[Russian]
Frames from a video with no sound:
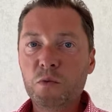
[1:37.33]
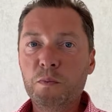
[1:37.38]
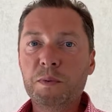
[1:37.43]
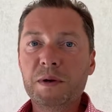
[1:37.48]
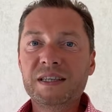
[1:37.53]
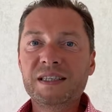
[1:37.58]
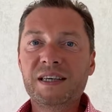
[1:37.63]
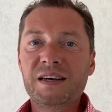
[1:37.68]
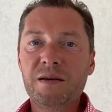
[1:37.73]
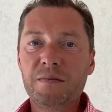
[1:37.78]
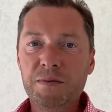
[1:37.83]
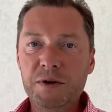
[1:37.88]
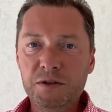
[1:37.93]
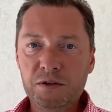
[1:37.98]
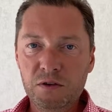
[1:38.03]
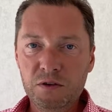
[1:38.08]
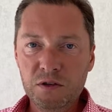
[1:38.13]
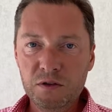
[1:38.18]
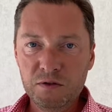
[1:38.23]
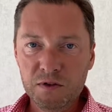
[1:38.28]
про
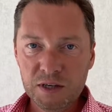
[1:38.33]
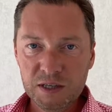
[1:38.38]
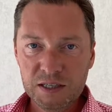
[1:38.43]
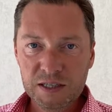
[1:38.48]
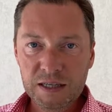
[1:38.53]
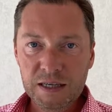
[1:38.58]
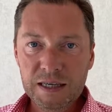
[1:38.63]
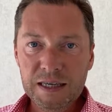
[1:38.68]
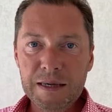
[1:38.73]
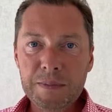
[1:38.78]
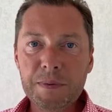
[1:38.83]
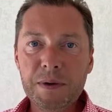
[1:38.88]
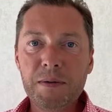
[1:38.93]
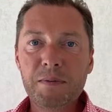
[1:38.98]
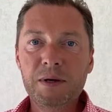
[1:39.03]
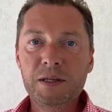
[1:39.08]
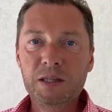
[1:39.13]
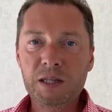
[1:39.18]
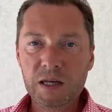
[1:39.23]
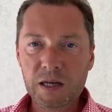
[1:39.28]
зарабатывание в разы и про
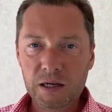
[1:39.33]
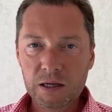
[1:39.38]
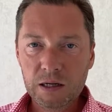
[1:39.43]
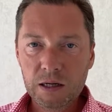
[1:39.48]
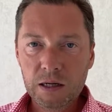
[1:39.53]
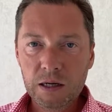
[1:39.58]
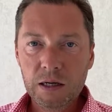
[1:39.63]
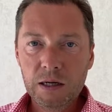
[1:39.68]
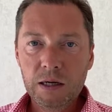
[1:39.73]
модель.